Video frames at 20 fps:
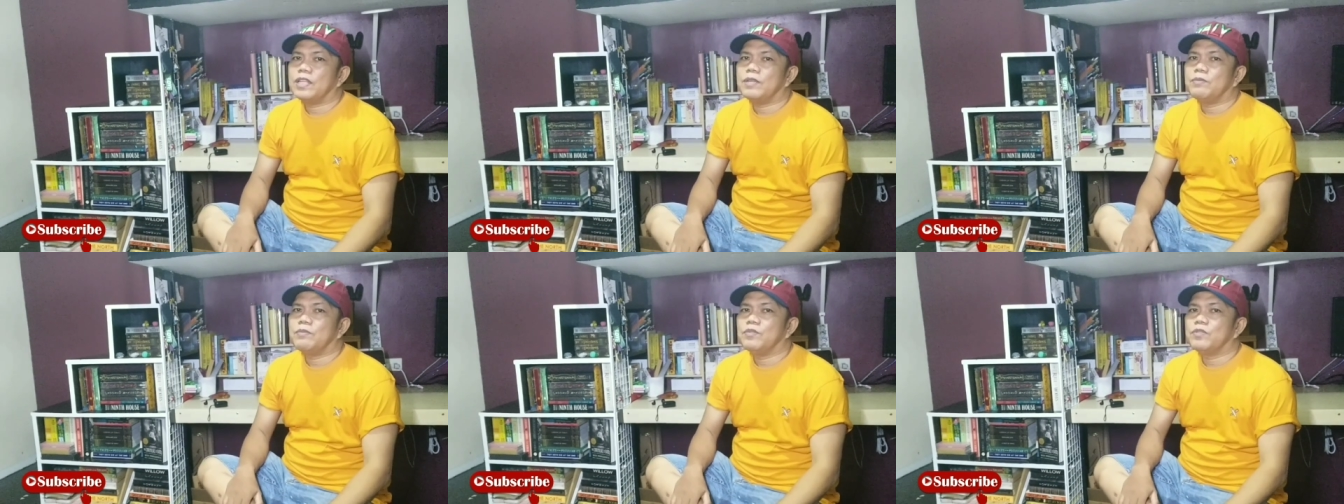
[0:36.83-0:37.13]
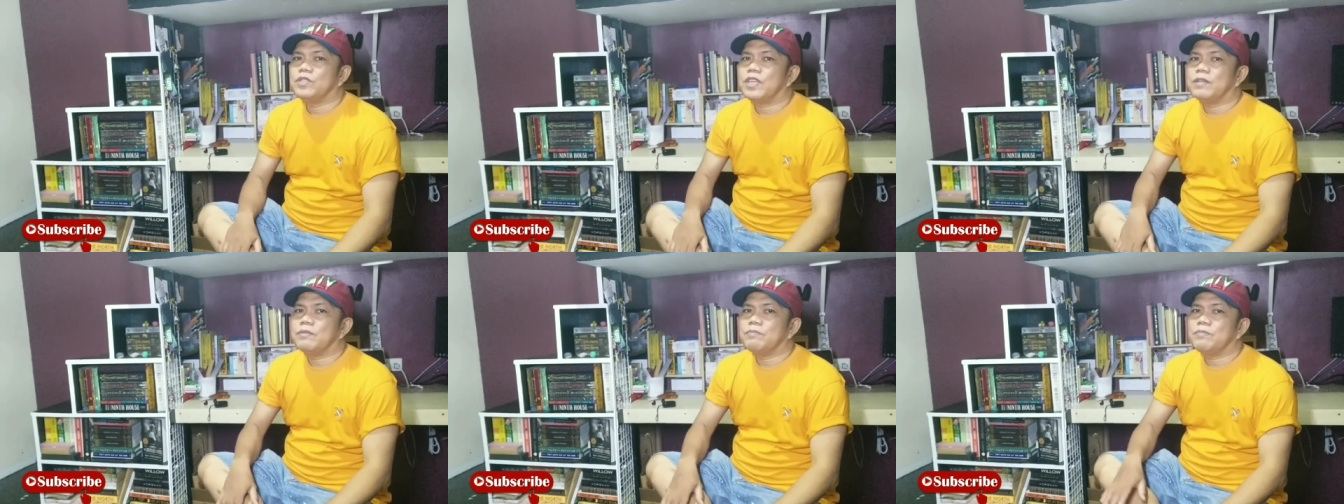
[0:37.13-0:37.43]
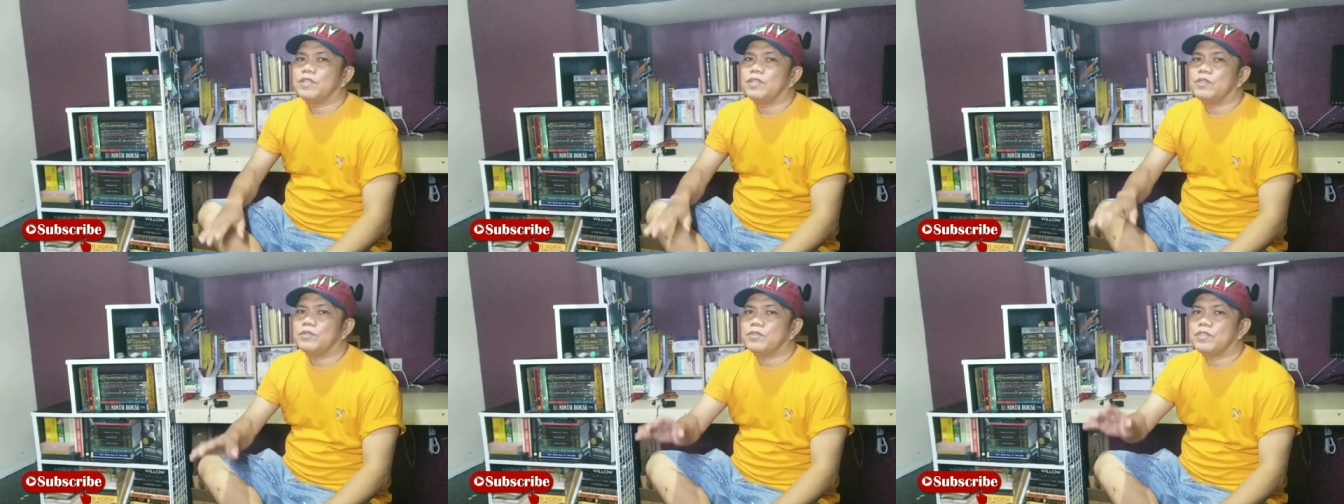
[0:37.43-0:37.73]
kalimutan
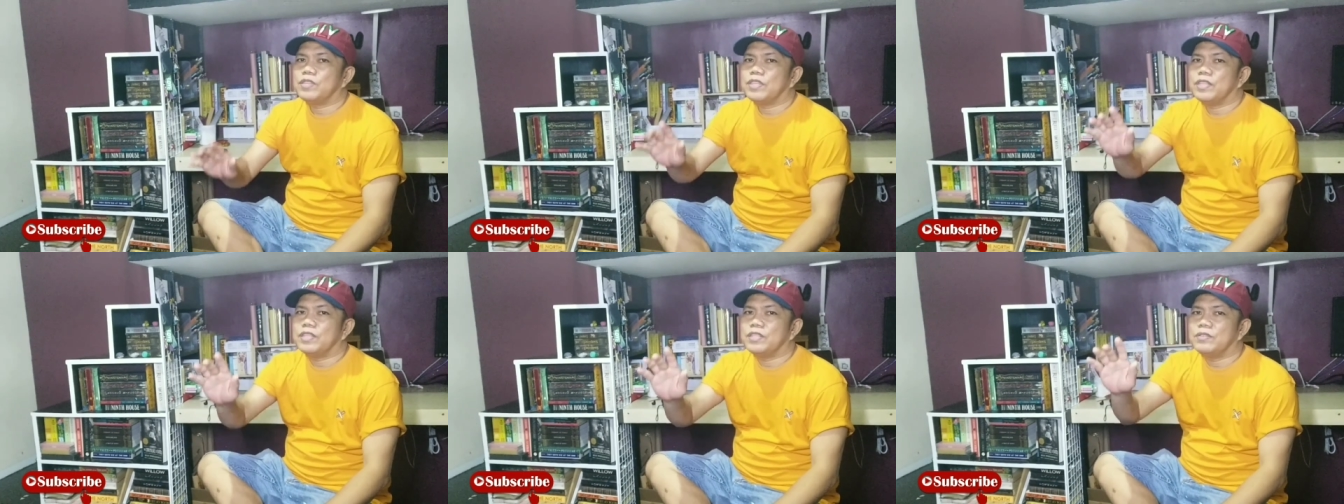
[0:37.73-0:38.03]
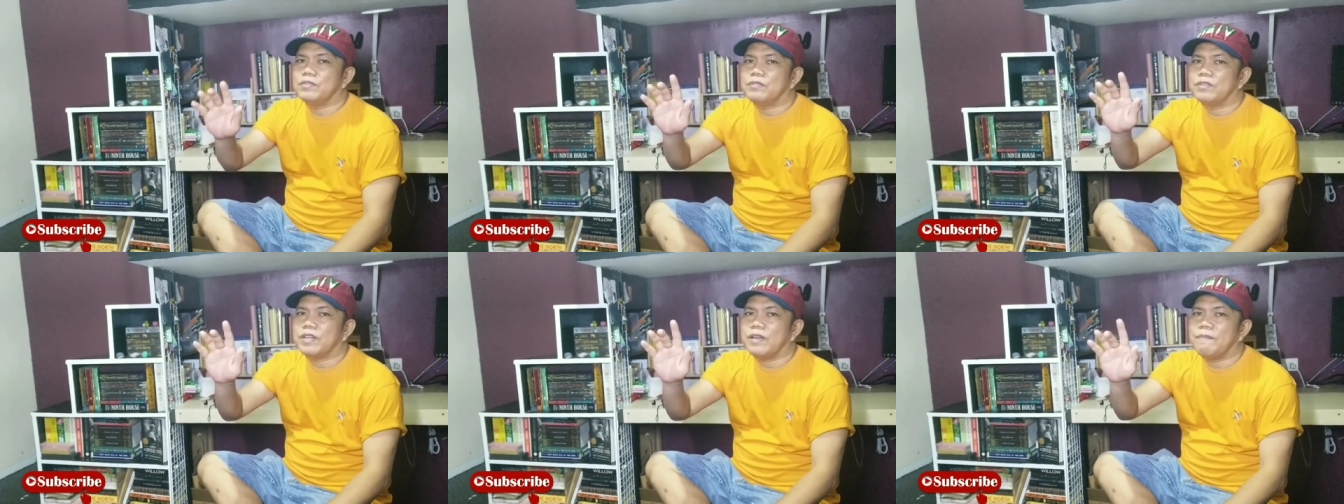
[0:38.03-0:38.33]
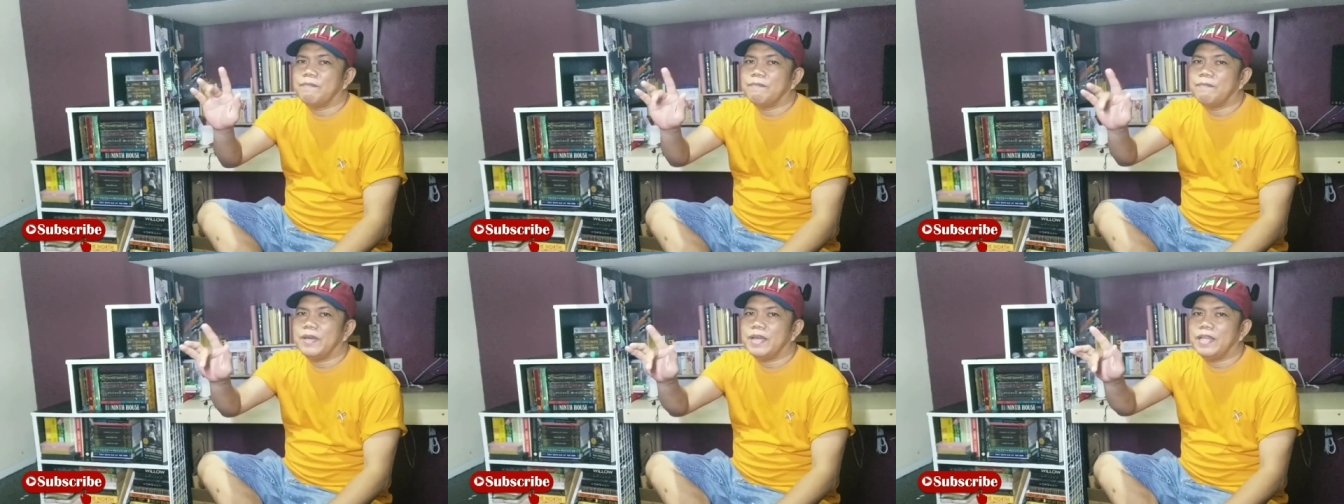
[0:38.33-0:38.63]
pindutin yung
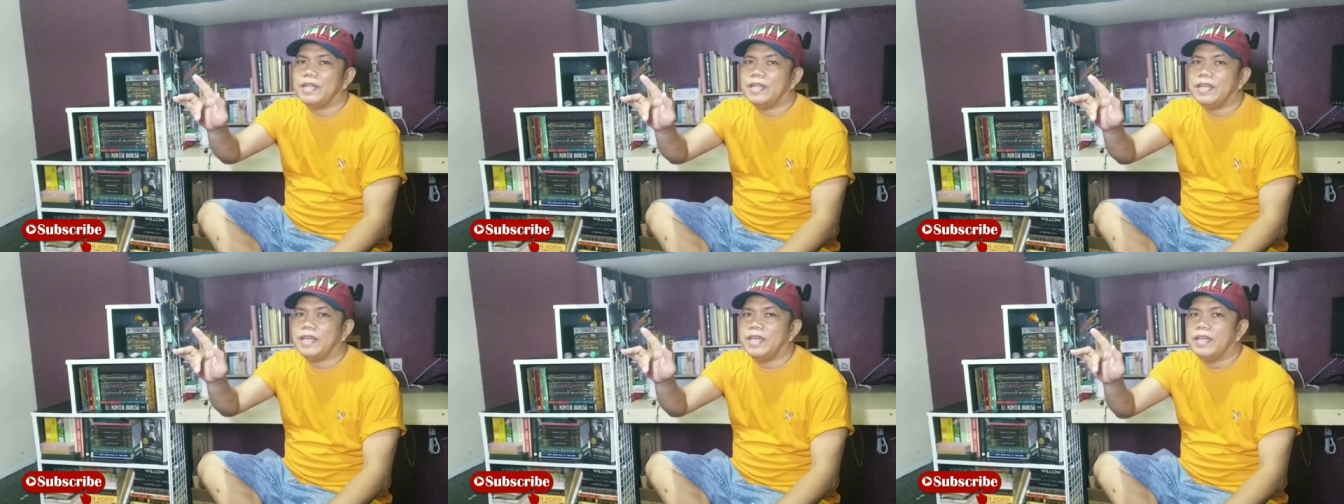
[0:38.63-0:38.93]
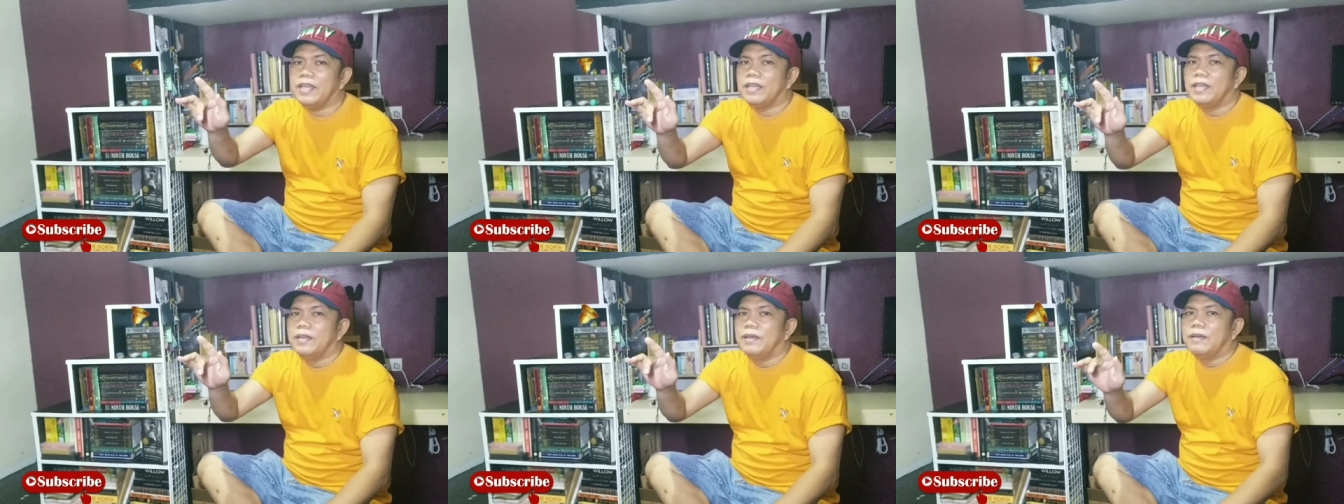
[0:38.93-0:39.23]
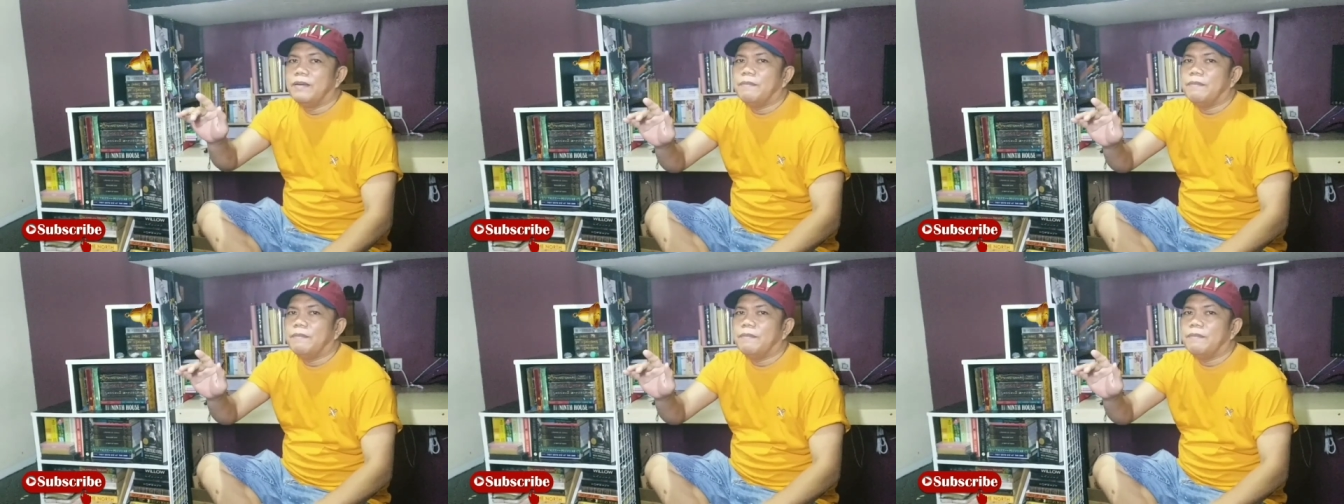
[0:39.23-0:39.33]
kampana